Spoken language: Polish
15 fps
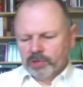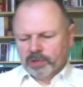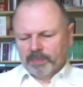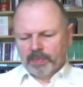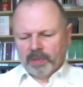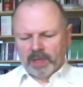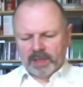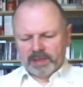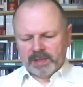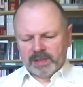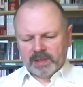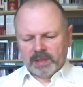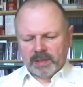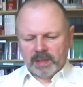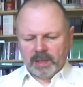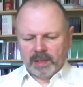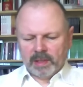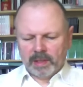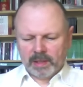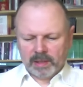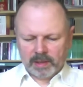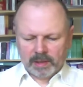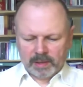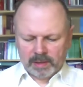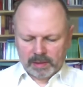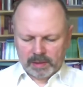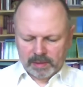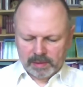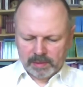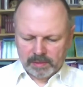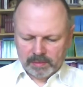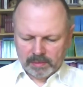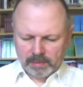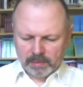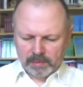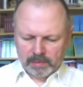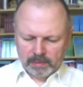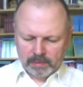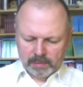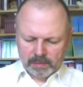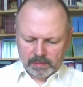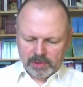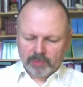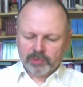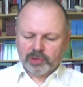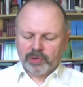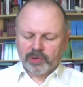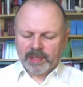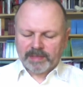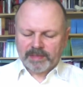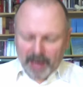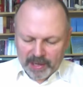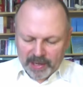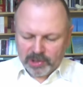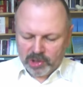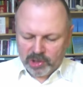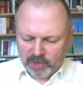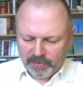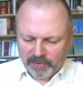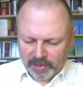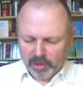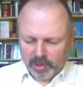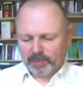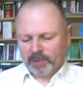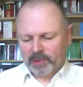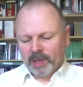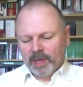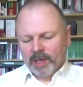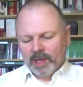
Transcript: że Polacy e, są coraz bardziej świadomi.